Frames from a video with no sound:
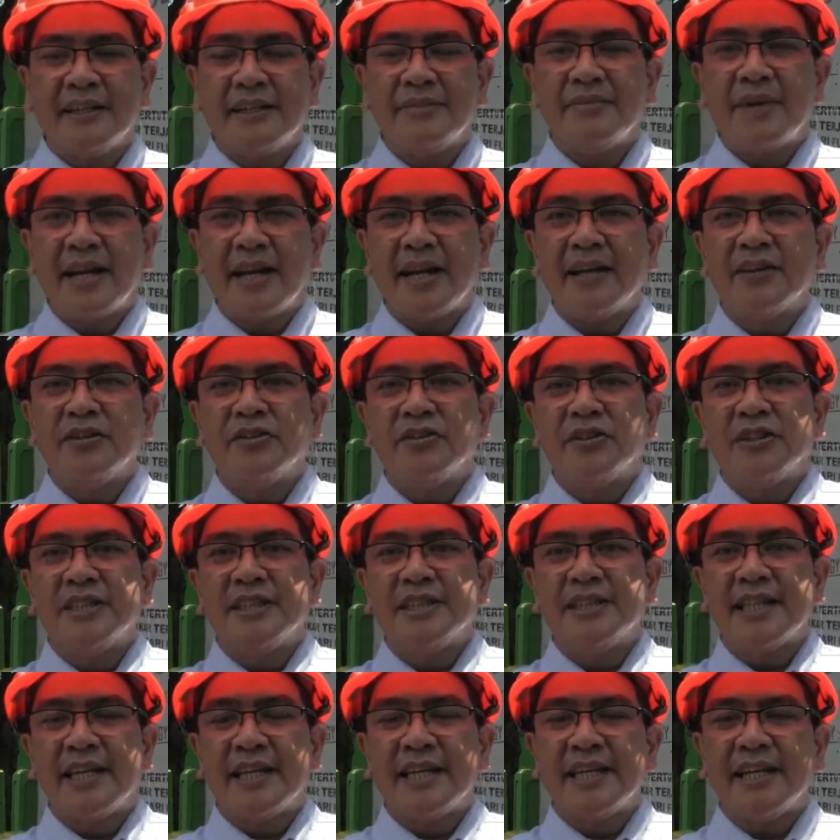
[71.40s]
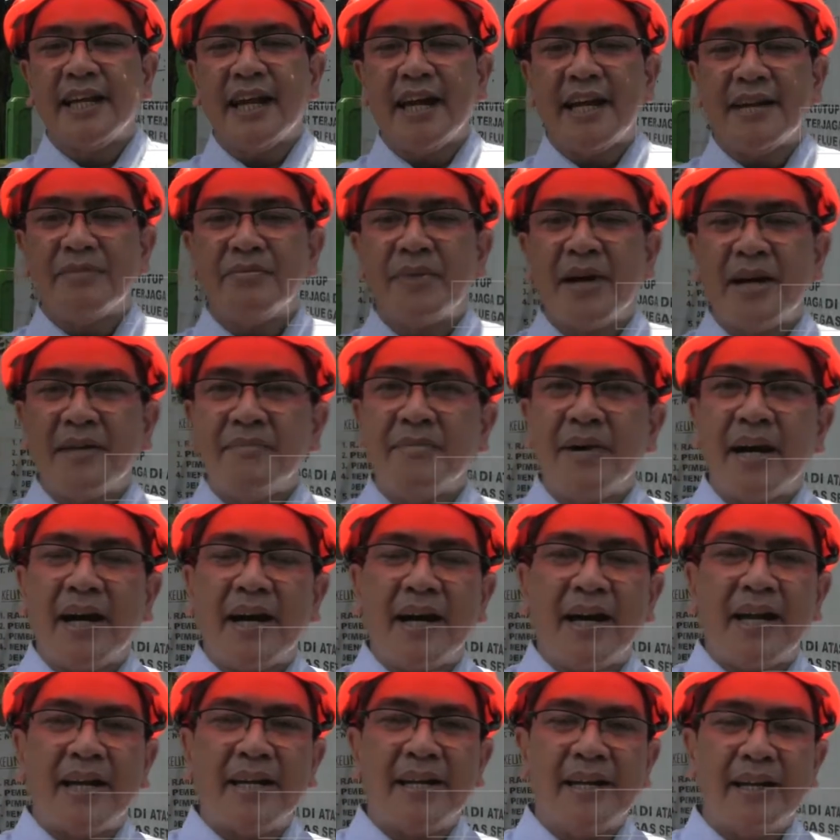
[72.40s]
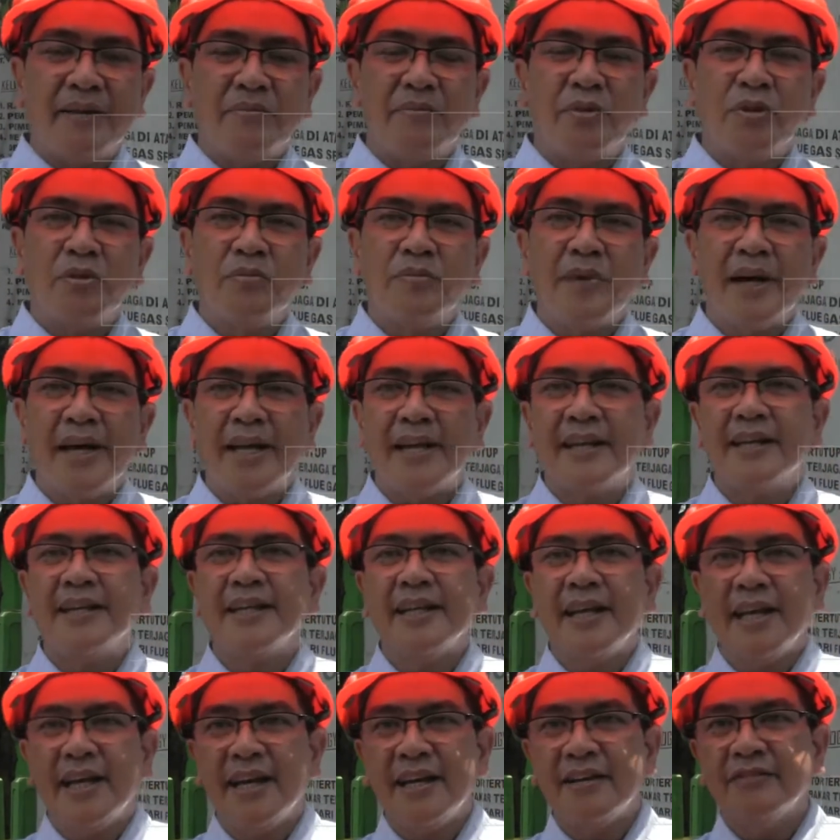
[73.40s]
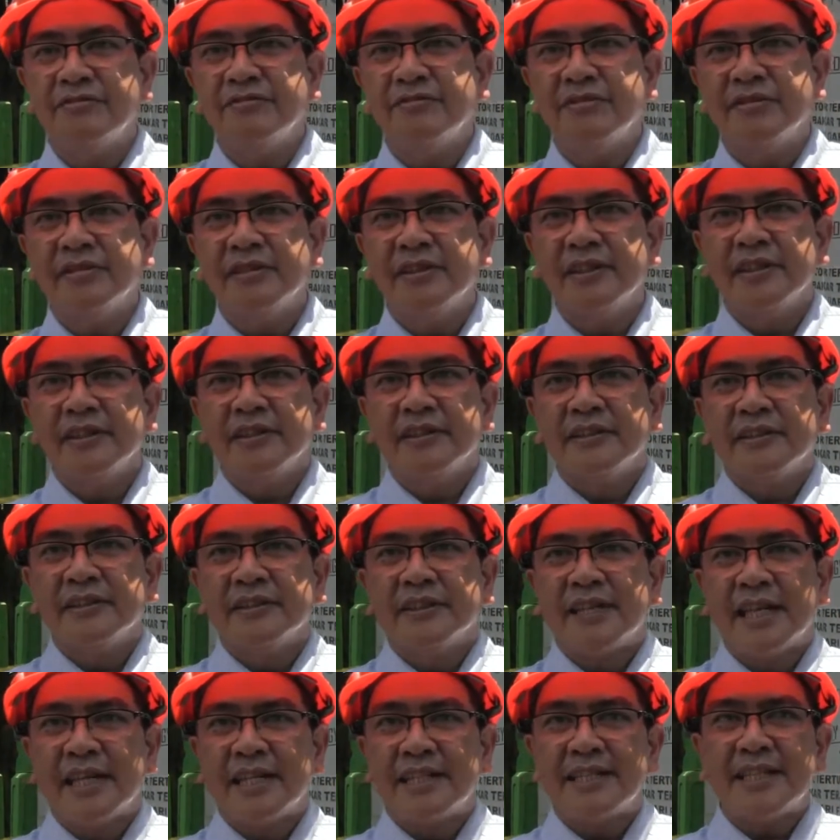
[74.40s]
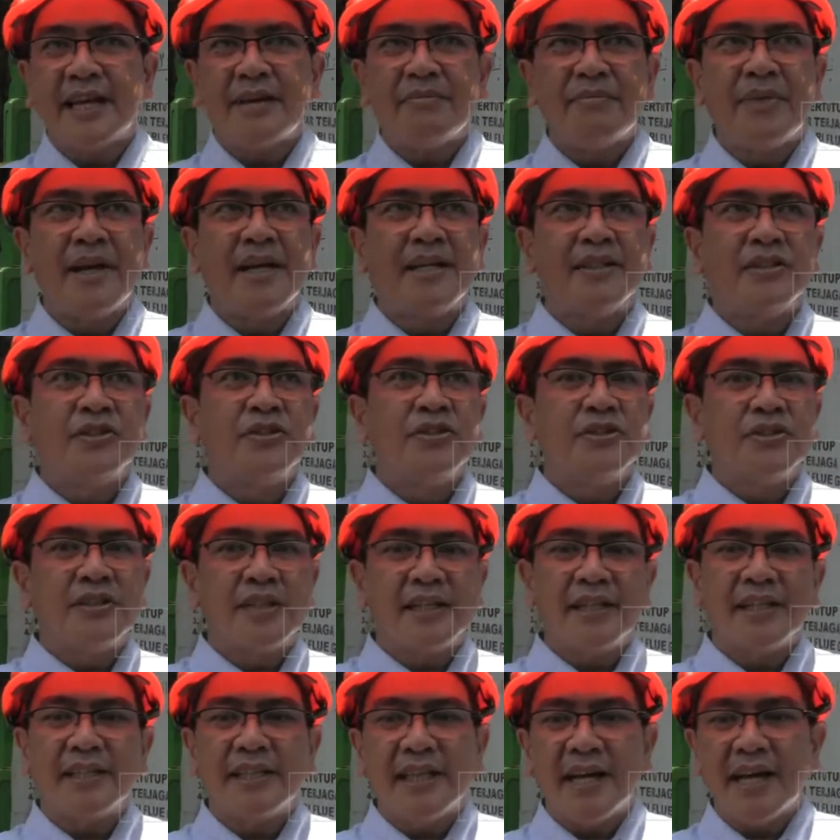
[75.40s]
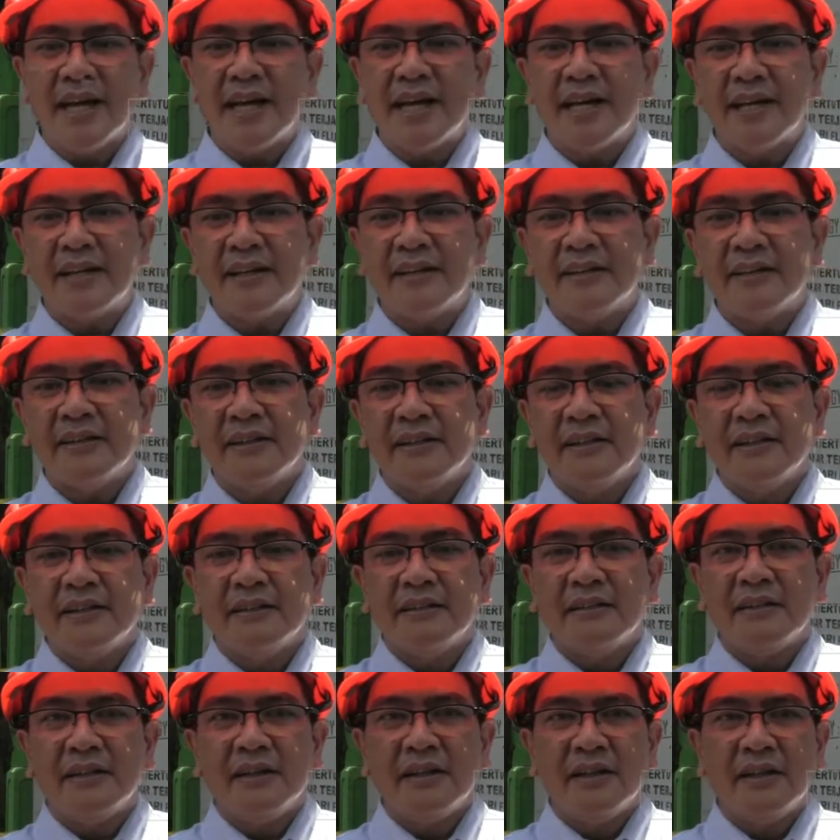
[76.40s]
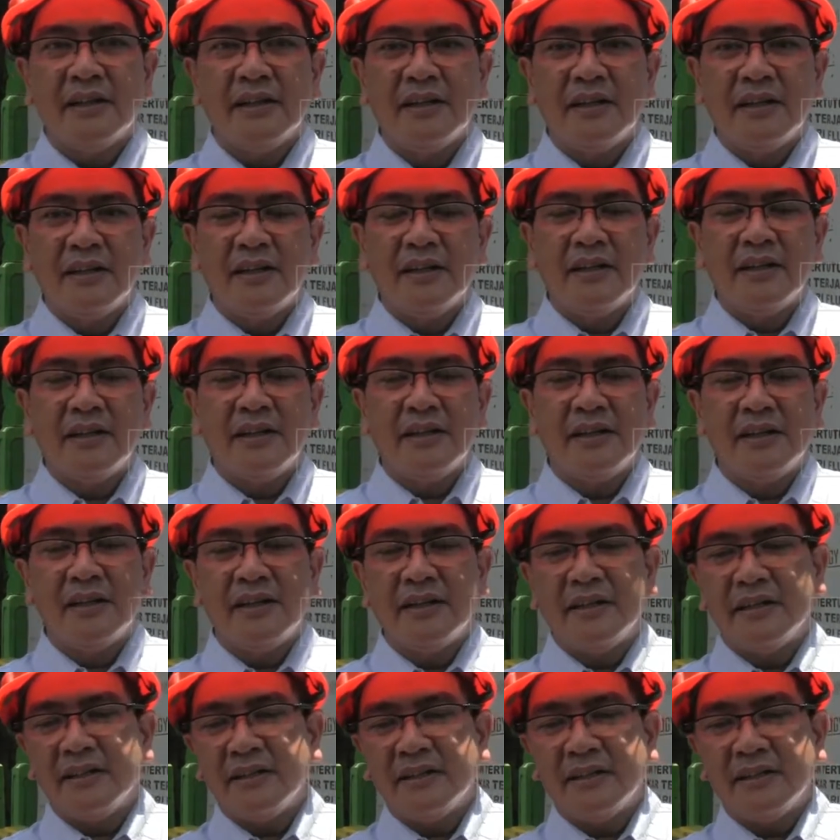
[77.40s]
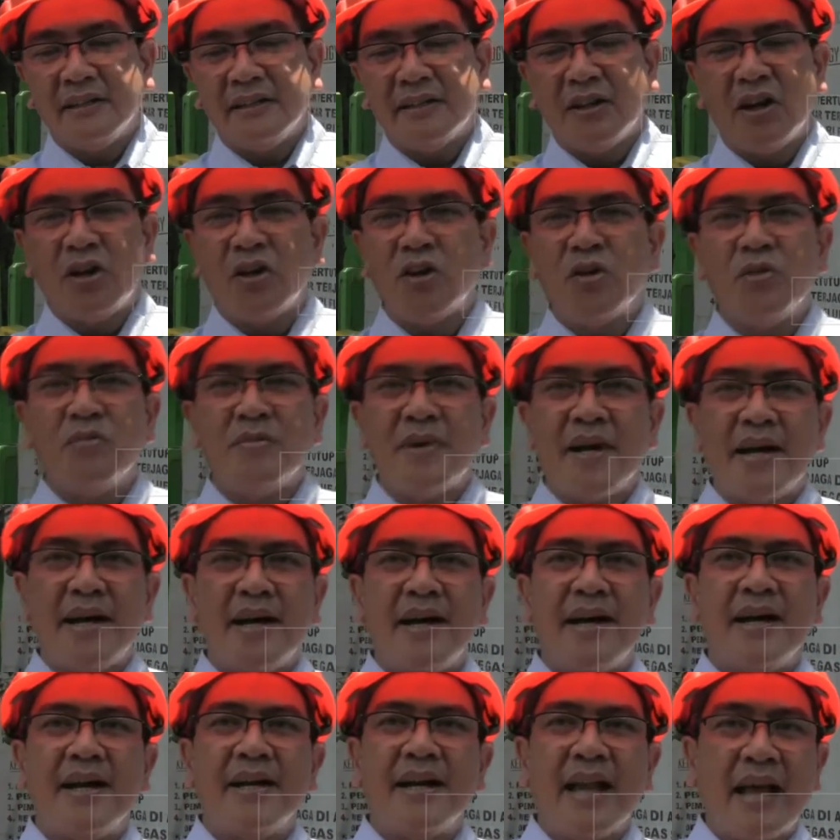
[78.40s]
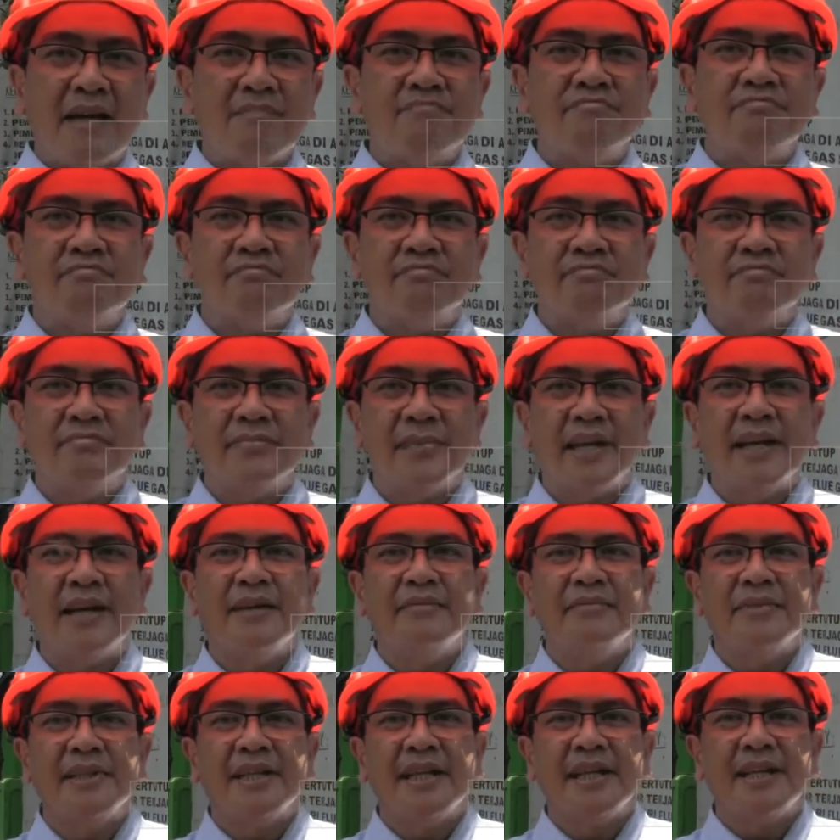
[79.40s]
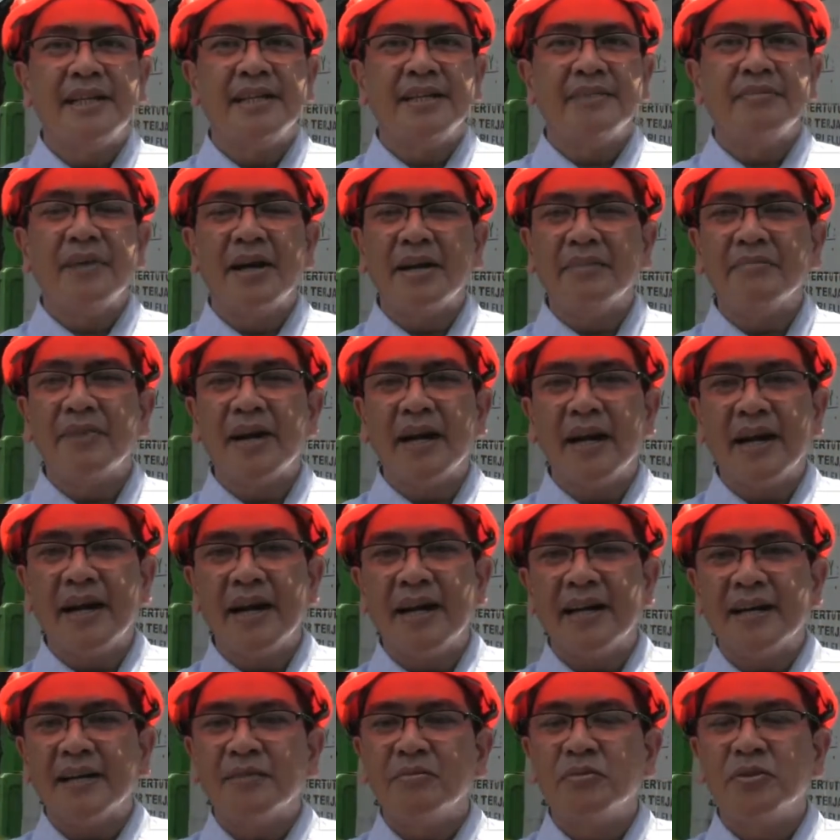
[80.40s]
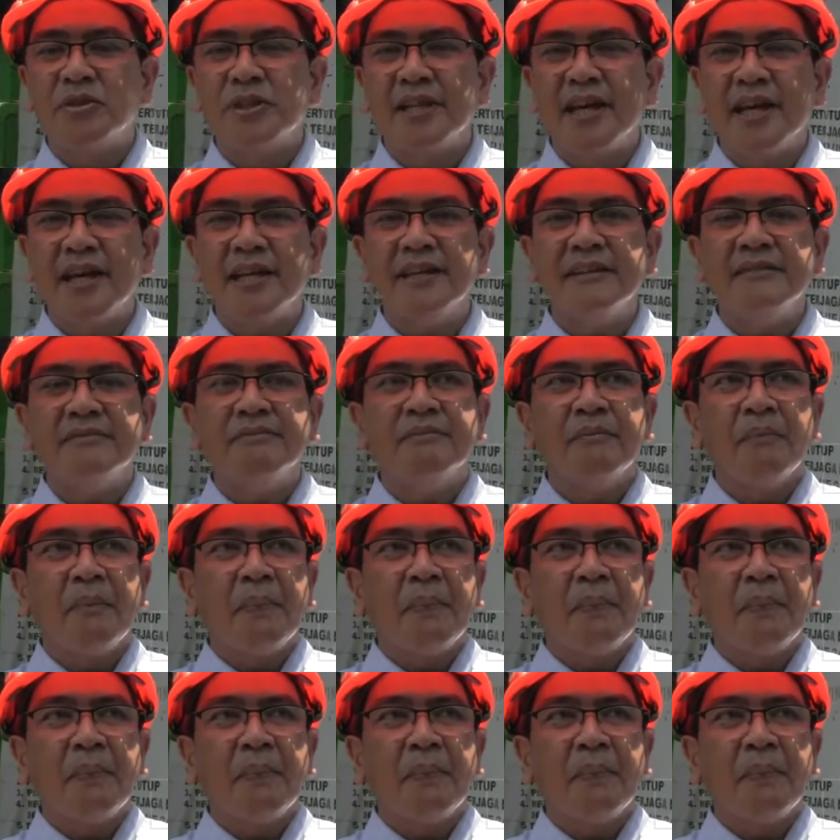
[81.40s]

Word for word: di mana untuk dijadikan bahan bakar yang berupa RBS dari sampah itu sekitar uh, eh, 0,6 ya menjadi bahan bakar kemudian